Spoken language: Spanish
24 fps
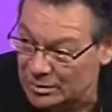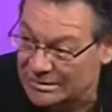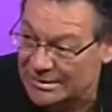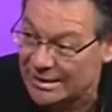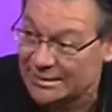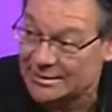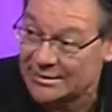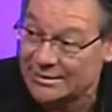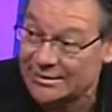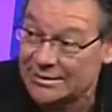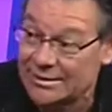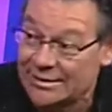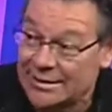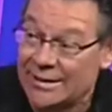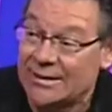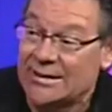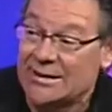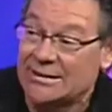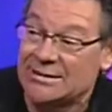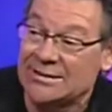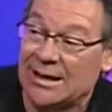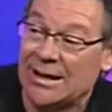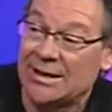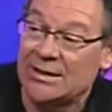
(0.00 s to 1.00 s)
Nuestras
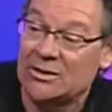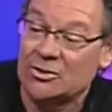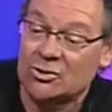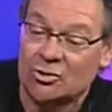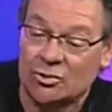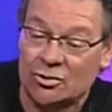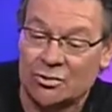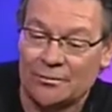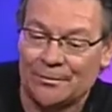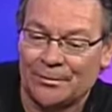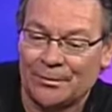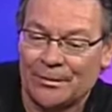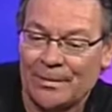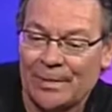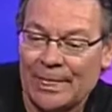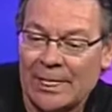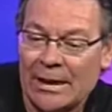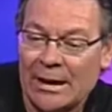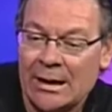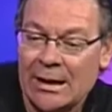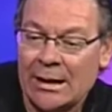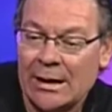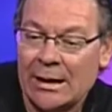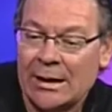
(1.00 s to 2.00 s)
necesidades son
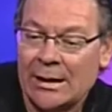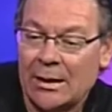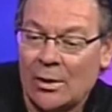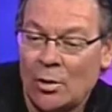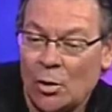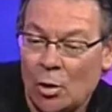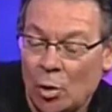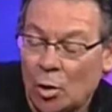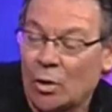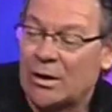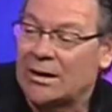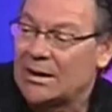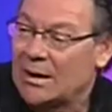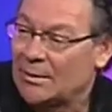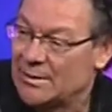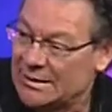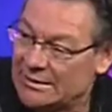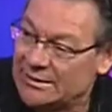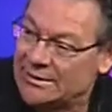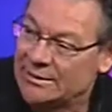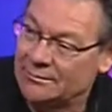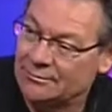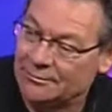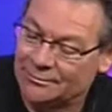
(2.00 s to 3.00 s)

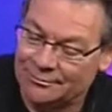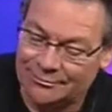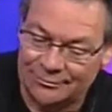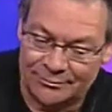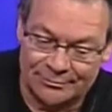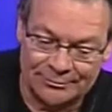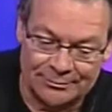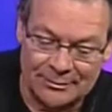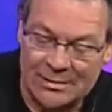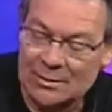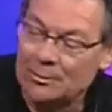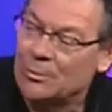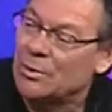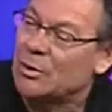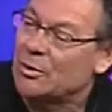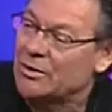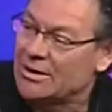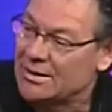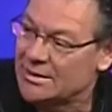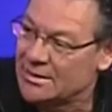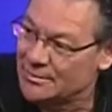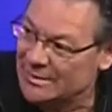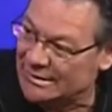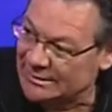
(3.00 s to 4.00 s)
lógicamente mm,
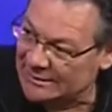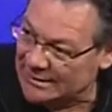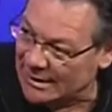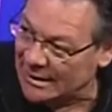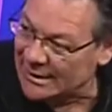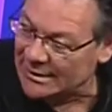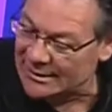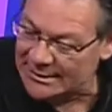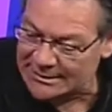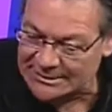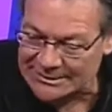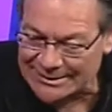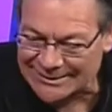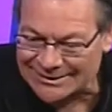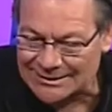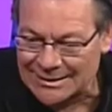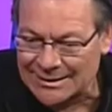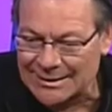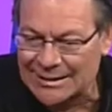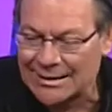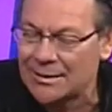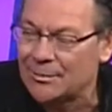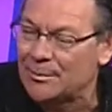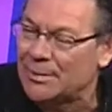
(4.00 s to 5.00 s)
procedimentales, de
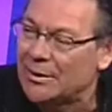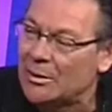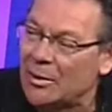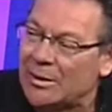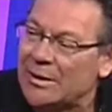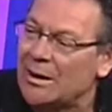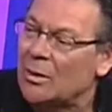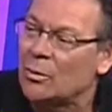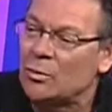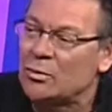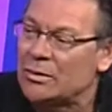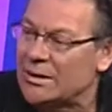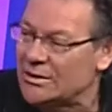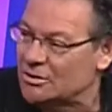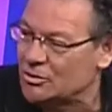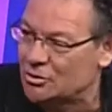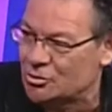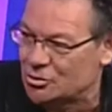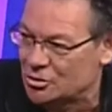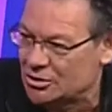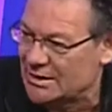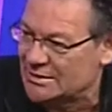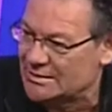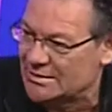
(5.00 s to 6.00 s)
técnicas, pero hay
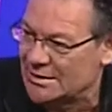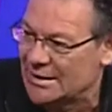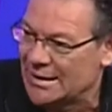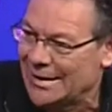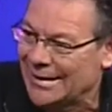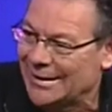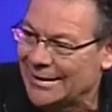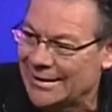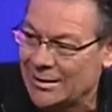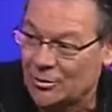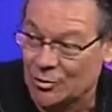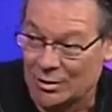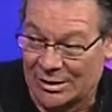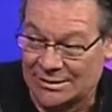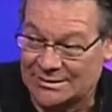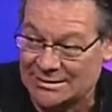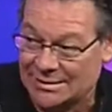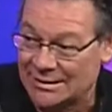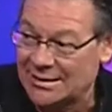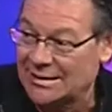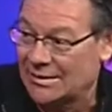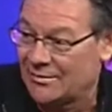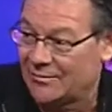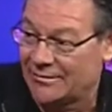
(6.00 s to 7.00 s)
algunas cosas que nos
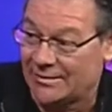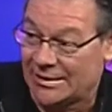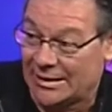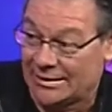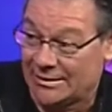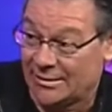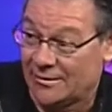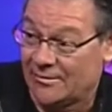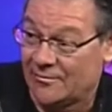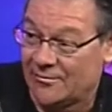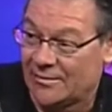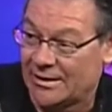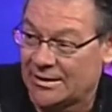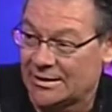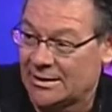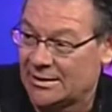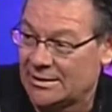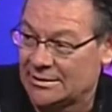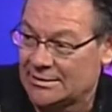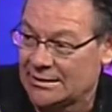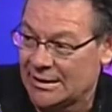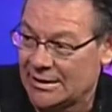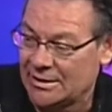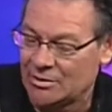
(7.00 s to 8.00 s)
las tienen que
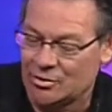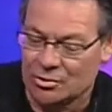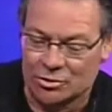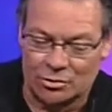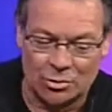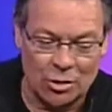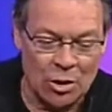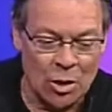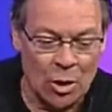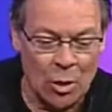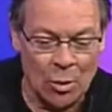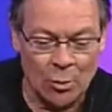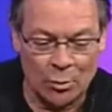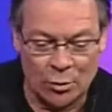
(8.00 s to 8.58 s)
facilitar ellos,